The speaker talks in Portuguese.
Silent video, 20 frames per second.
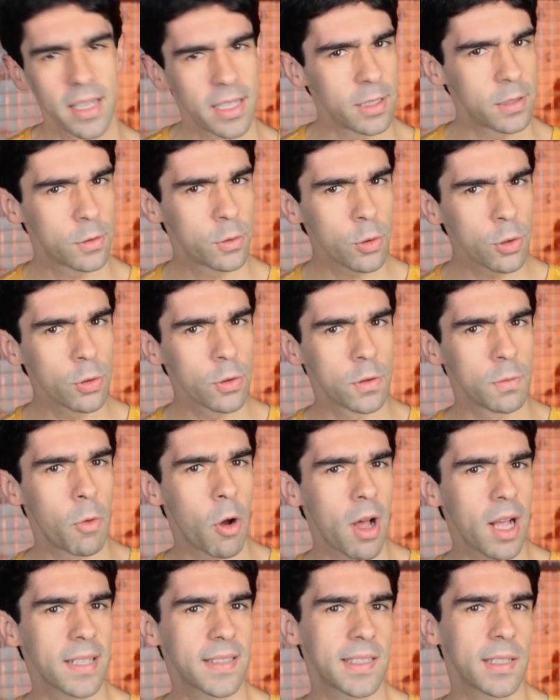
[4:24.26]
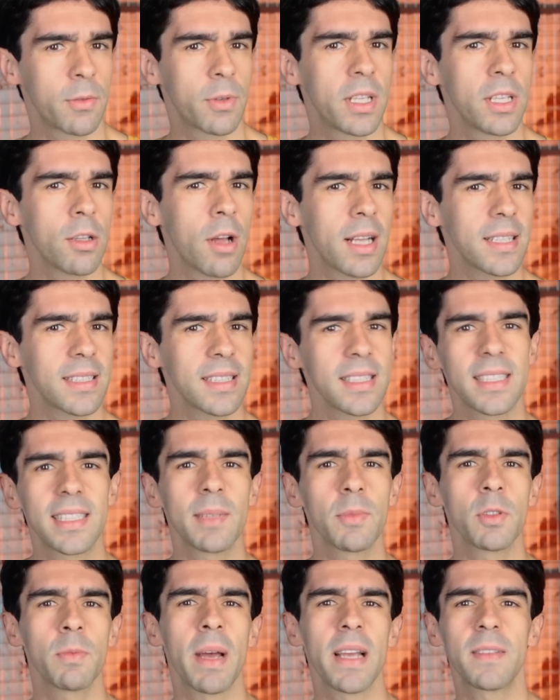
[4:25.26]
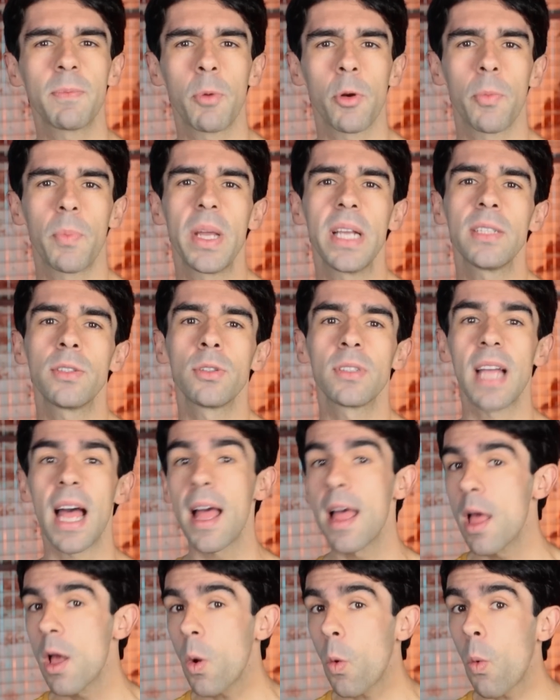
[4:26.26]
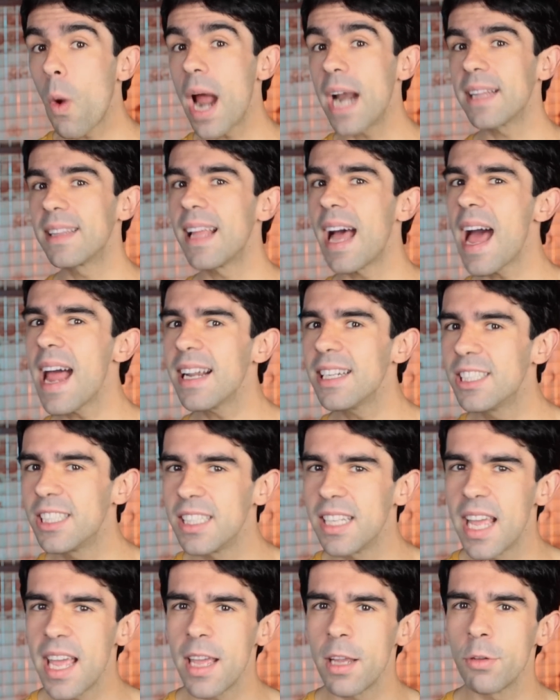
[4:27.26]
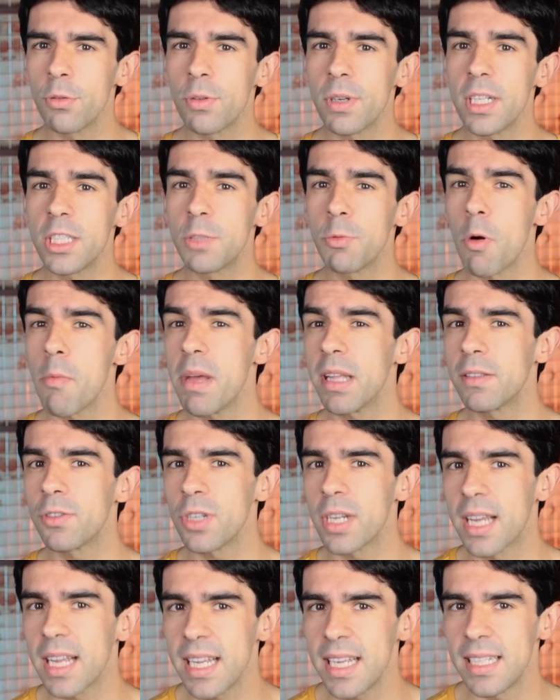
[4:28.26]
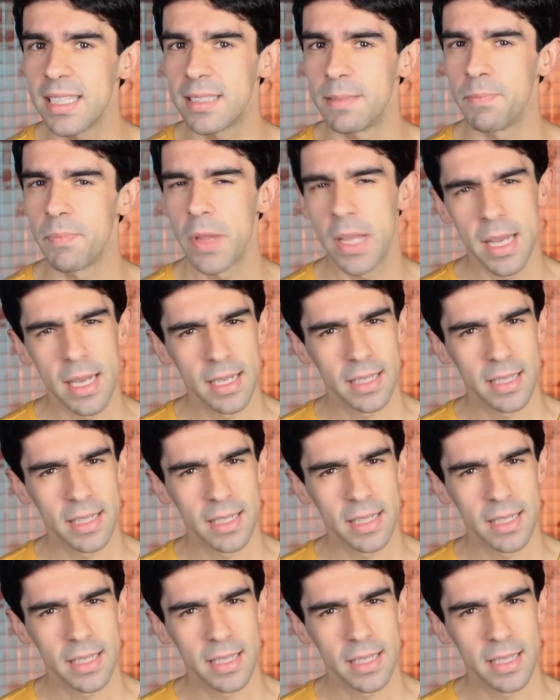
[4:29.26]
Estudos mostram que nós estamos mais propensos a guardar dinheiro durante momentos de crise